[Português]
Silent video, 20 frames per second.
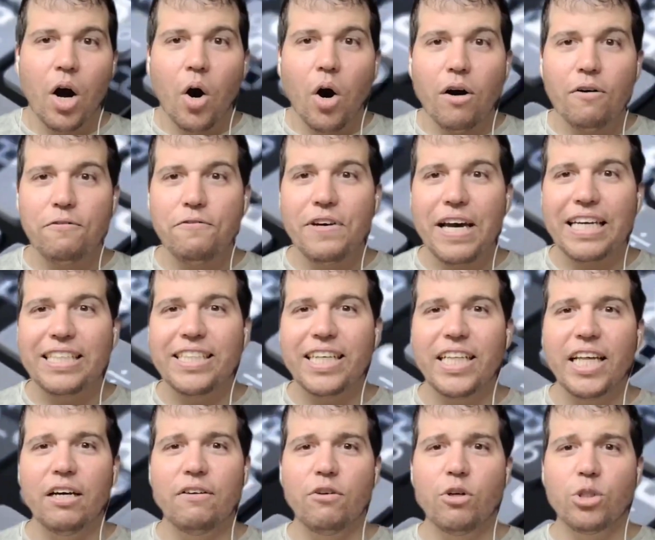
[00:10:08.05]
O Fed
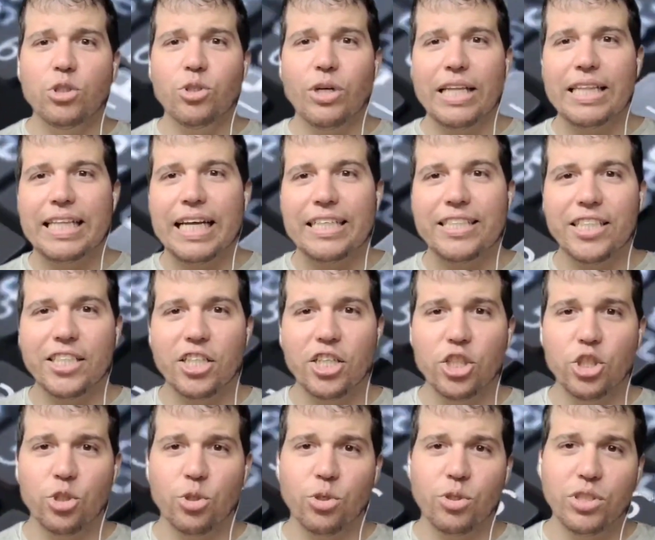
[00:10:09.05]
elevou sua taxa
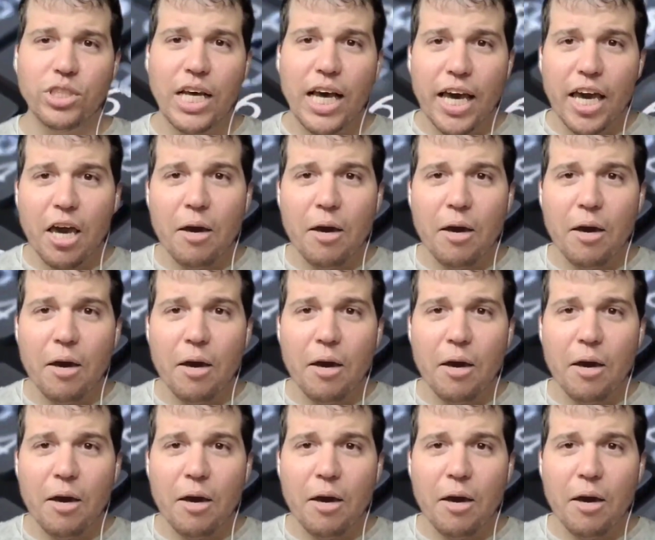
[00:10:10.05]
de juros